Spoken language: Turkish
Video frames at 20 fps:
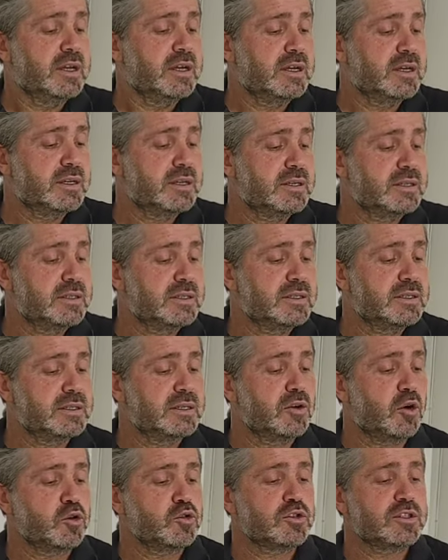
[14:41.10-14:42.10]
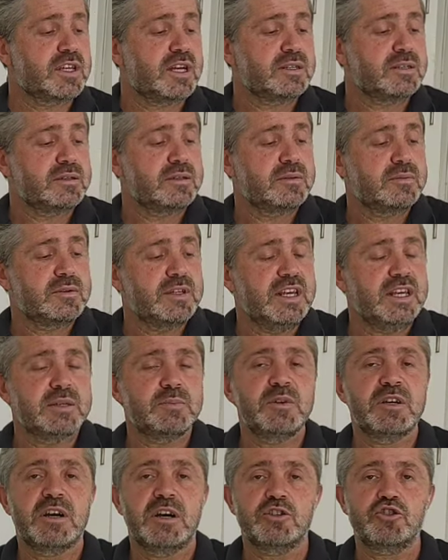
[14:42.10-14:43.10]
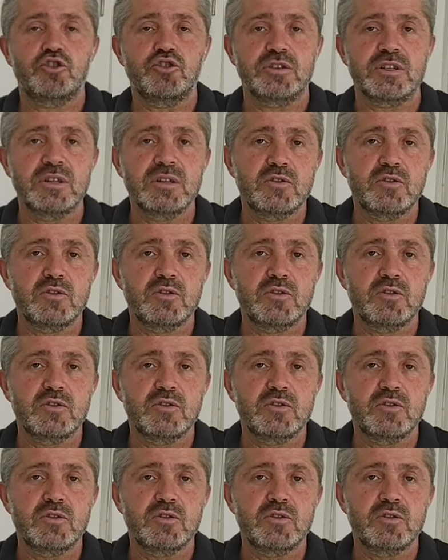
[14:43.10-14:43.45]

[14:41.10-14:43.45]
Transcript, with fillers: E, o yüzden ilk birkaç gün